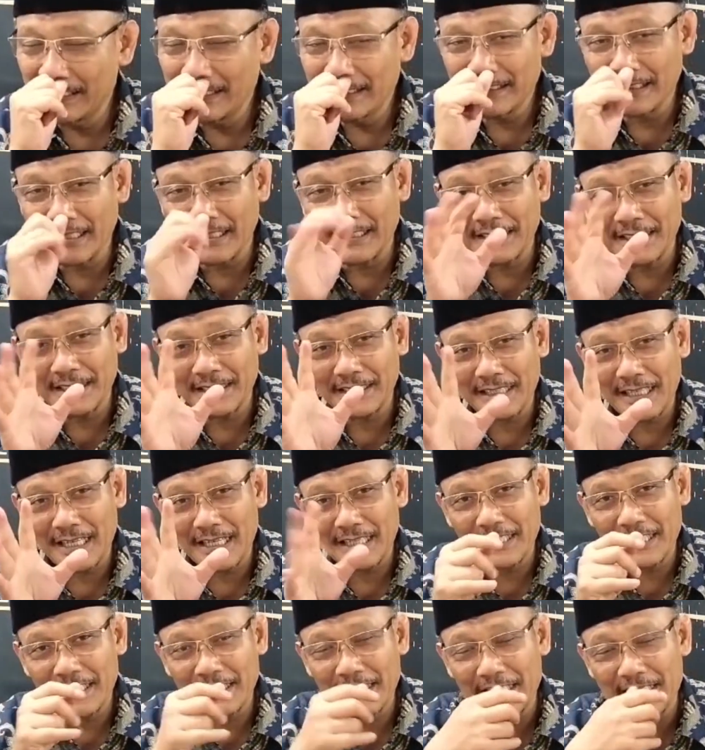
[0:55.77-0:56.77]
tadi kita
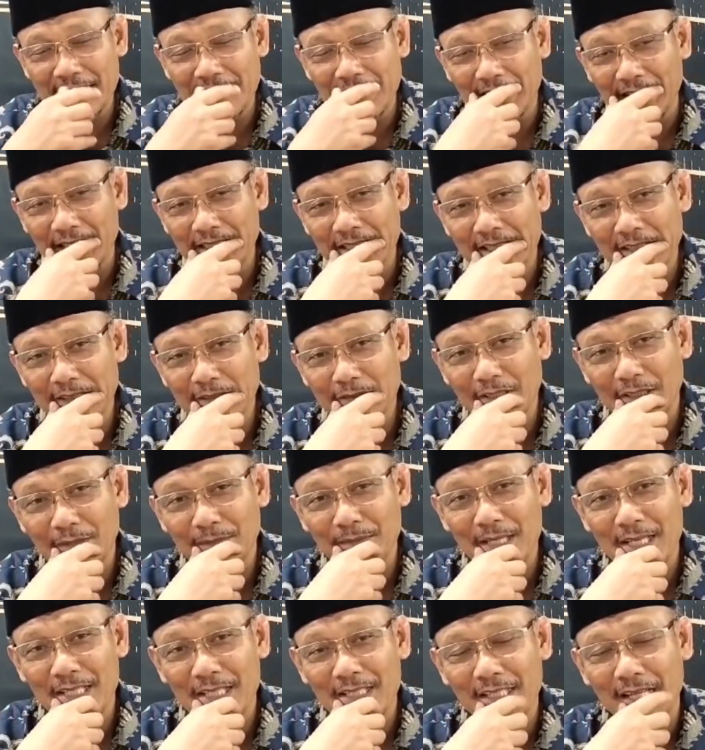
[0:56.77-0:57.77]
ngadain acara yang luar
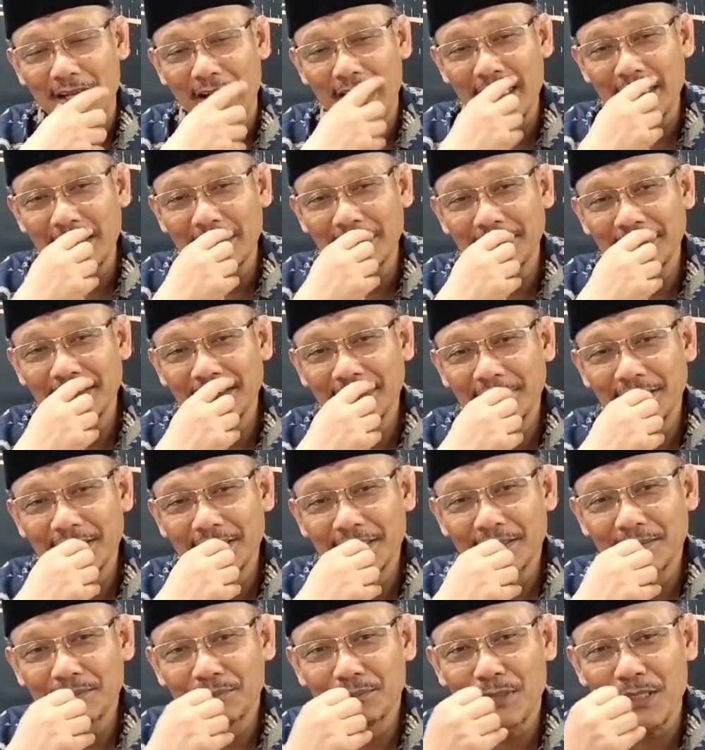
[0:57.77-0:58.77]
biasa
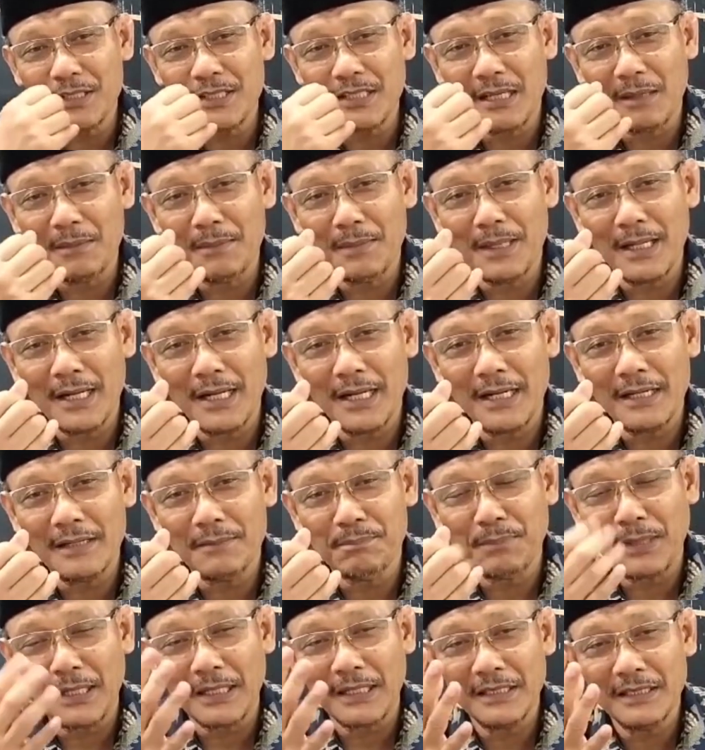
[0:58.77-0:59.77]
bersama
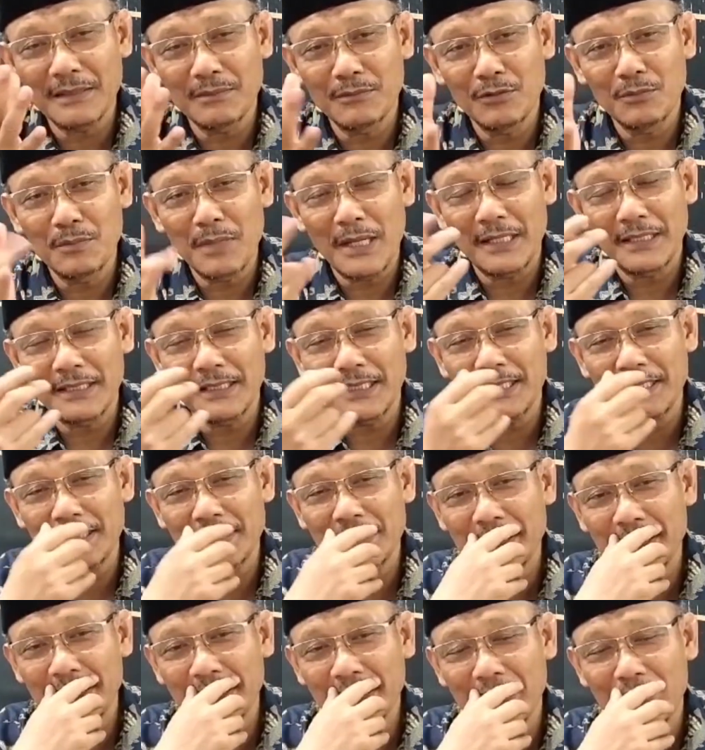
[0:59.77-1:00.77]
para
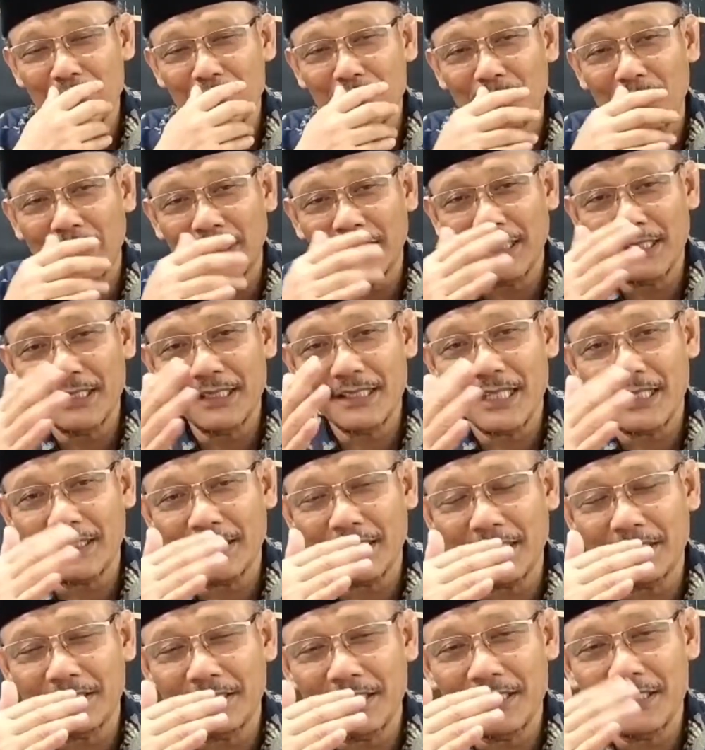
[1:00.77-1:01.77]
balik dan juga
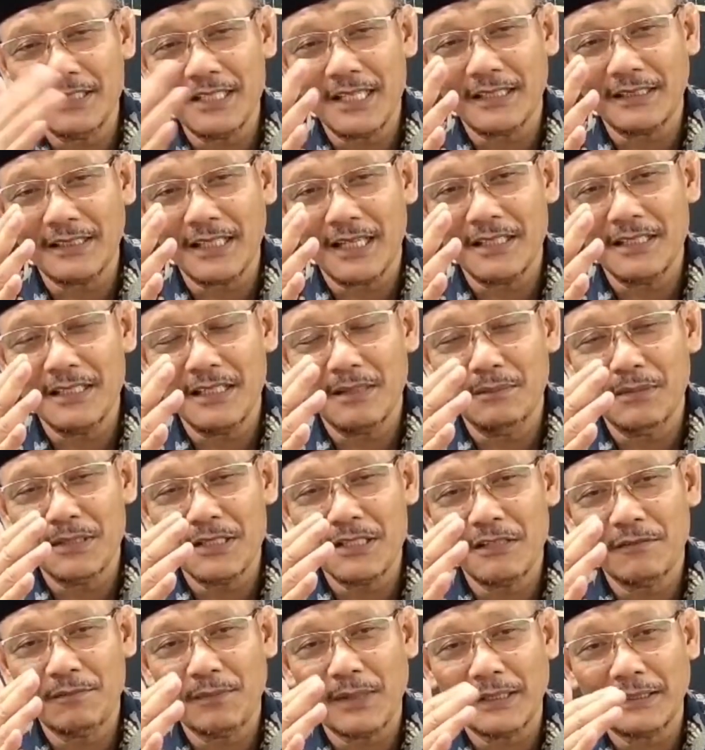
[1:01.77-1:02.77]
kegiatan-kegiatan yang
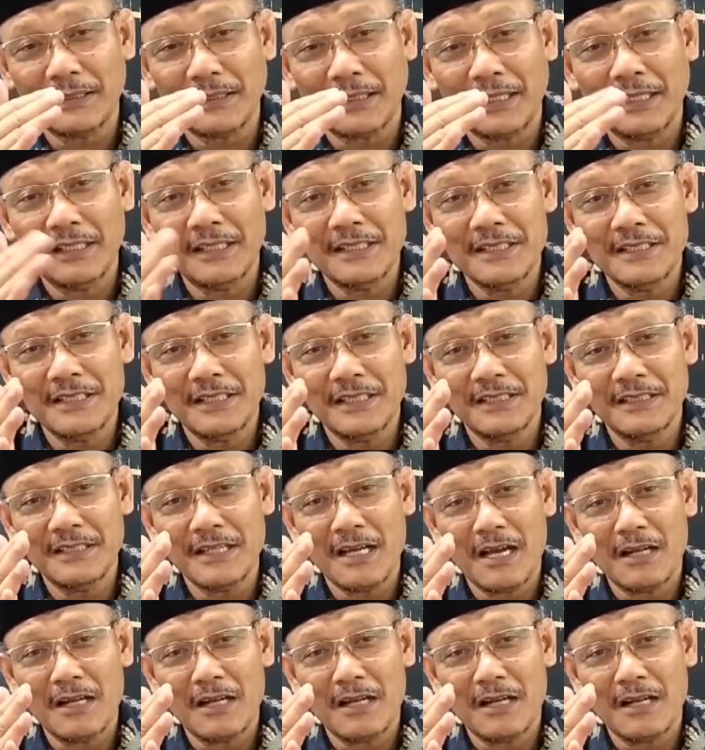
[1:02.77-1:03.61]
bersifat religi dan